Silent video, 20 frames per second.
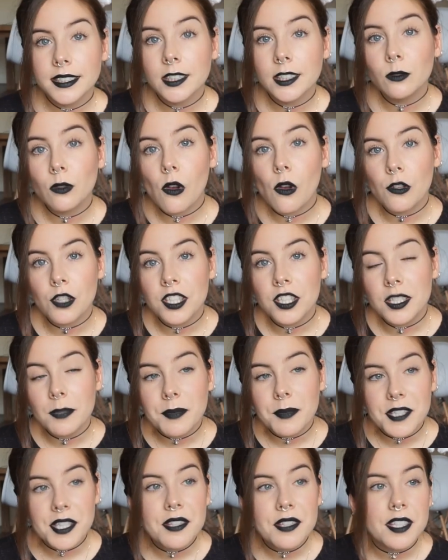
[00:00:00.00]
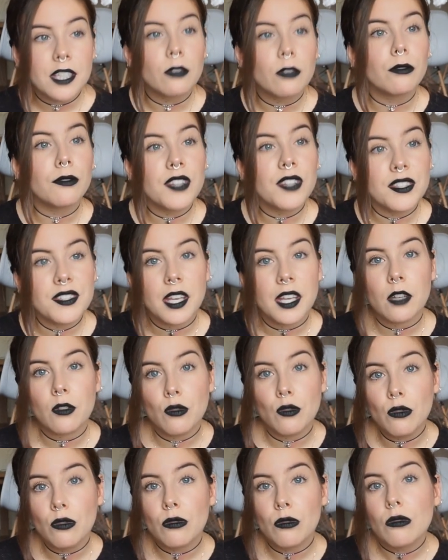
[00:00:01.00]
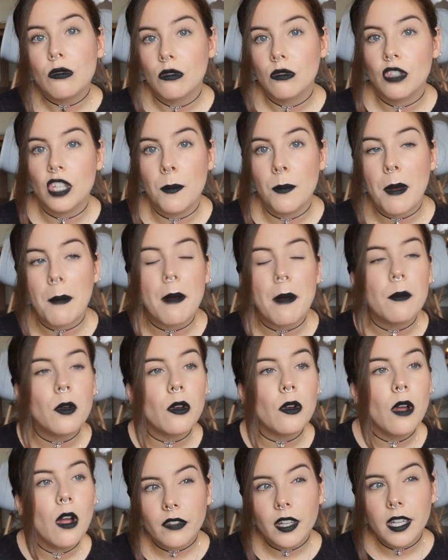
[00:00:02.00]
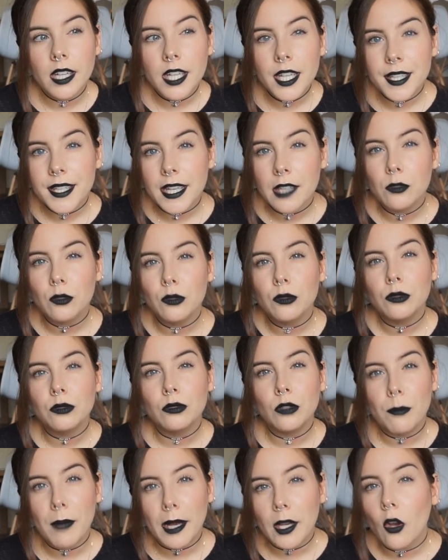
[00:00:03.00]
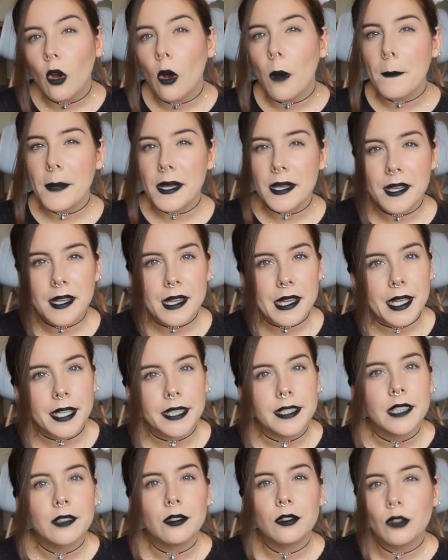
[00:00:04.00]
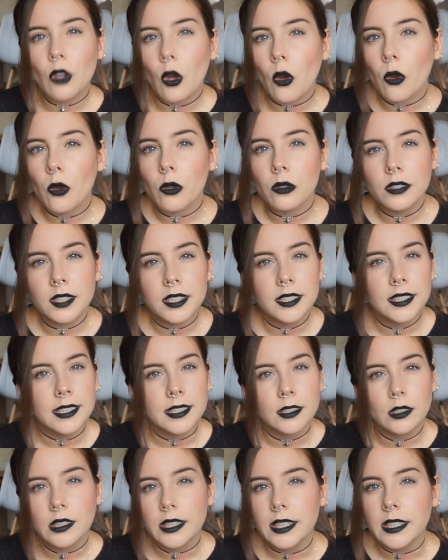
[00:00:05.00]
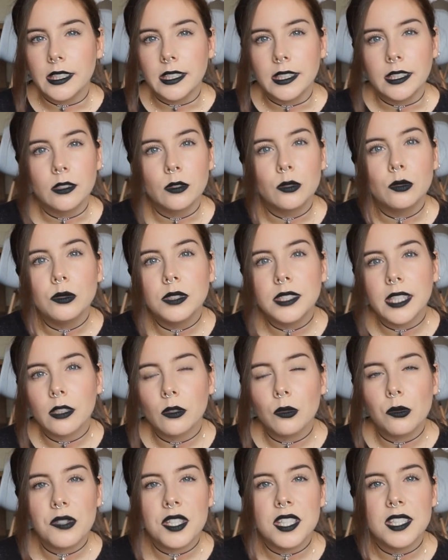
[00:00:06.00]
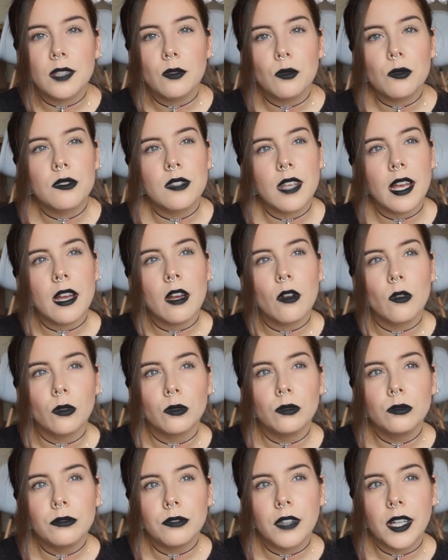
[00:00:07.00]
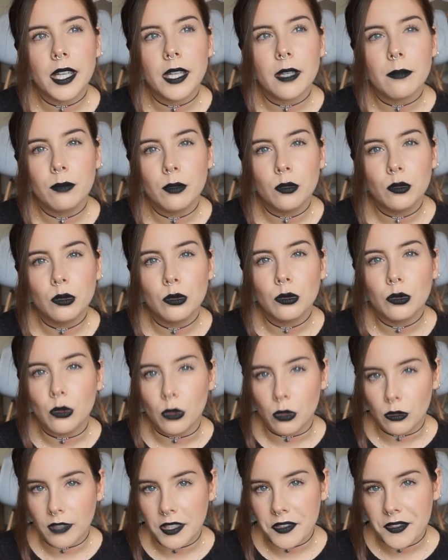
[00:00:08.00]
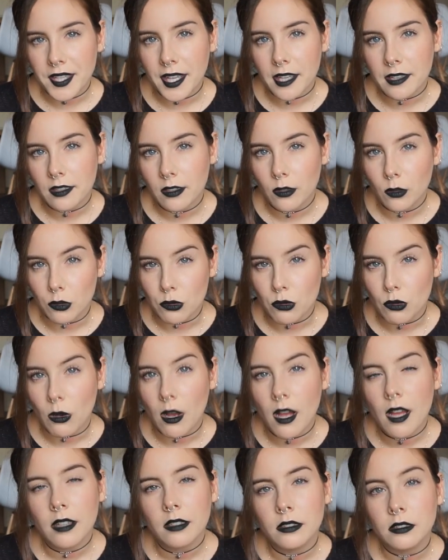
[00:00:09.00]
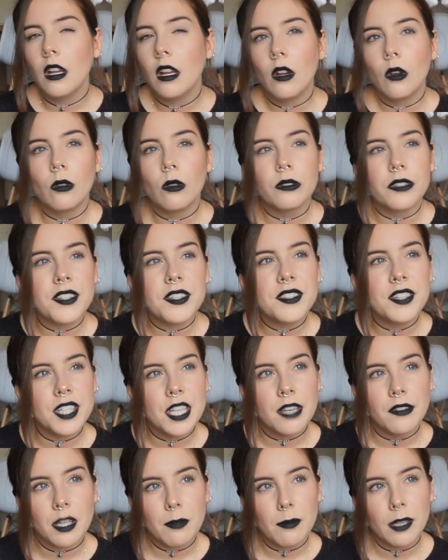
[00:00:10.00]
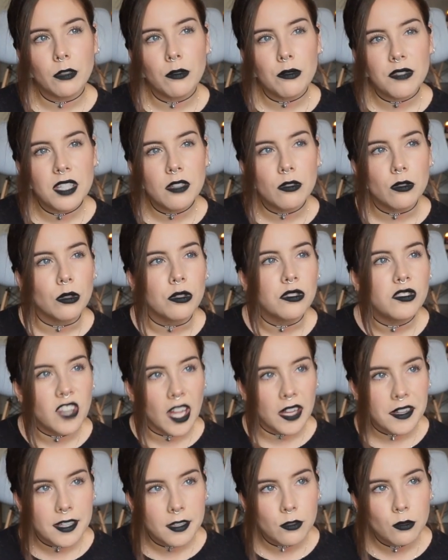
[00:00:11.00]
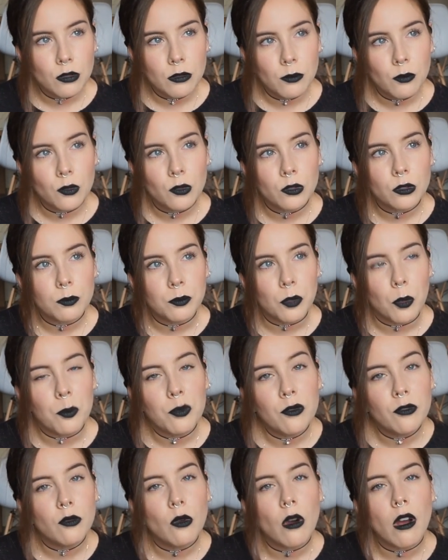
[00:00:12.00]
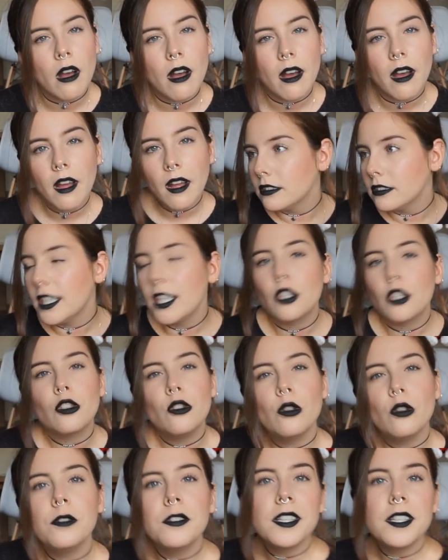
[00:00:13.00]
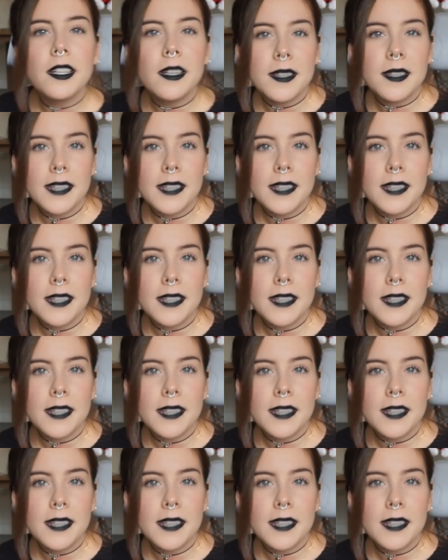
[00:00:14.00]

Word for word: Sinon quand j'étais petite et qu'on faisait ça juste chez ma maman, les cadeaux de ma grand-mère et des tantes et des, cousins, cousines et tout ça, on ouvrait plutôt le 24 au soir. On essayait avec ma cousine de tanner tout le monde pour pouvoir échelonner les